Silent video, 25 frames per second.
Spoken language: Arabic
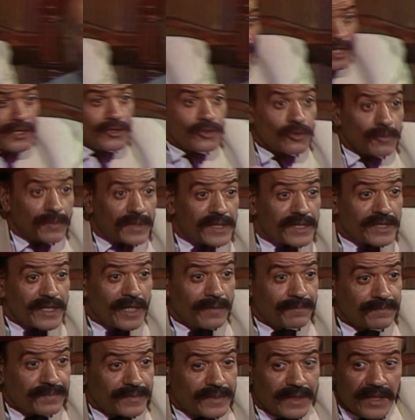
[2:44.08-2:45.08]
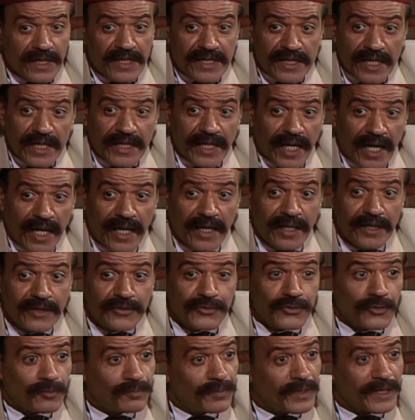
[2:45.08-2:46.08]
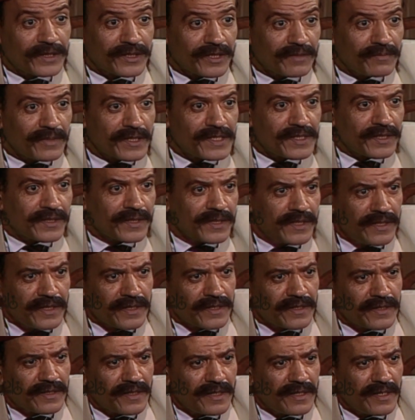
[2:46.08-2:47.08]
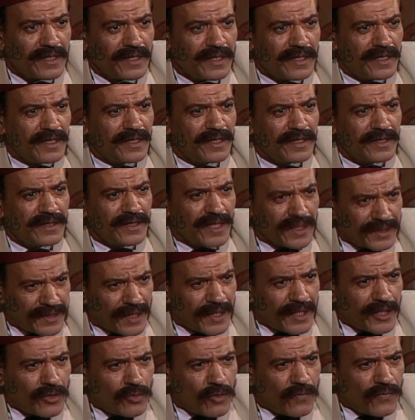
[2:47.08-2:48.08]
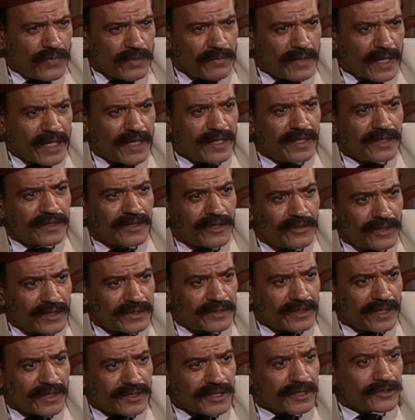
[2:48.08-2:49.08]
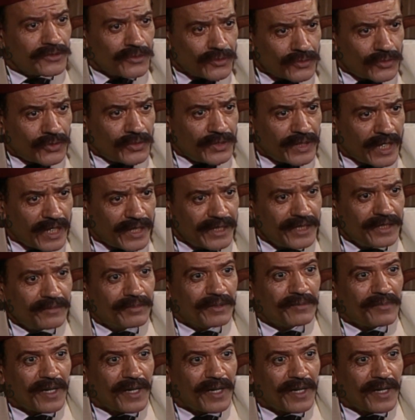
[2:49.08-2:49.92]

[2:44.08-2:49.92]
كأنه بالظبط لسان حال الضباط المصريين يا ترى هو في المجلة دلوقتي عشان نروح نهنيه